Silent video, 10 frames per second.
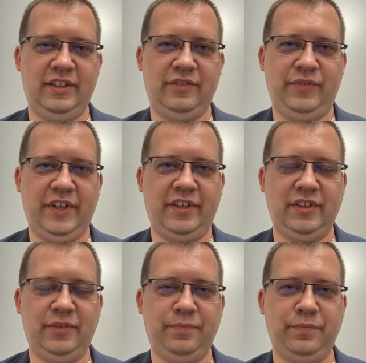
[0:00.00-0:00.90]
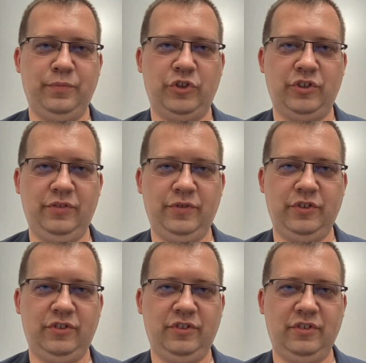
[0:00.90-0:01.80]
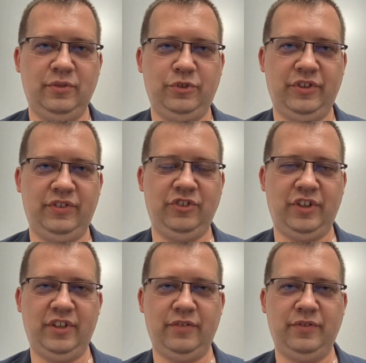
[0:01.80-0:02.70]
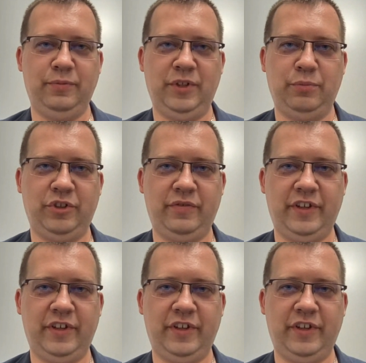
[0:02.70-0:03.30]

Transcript: wiernym możliwość uczestniczenia w nim nieprzerwanie.